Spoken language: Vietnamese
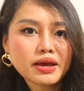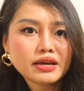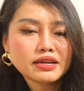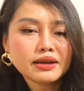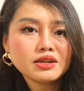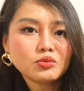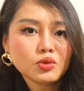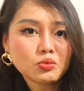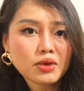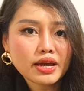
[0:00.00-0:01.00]
bà cả trong
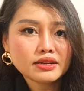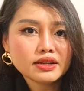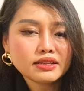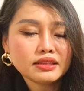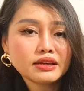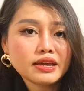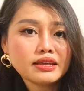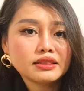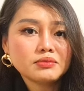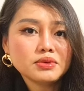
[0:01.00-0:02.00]
vòng mạng này người ta
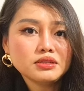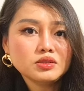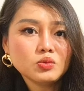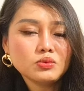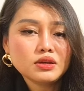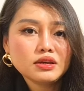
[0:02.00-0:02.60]
nghe người ta bức xúc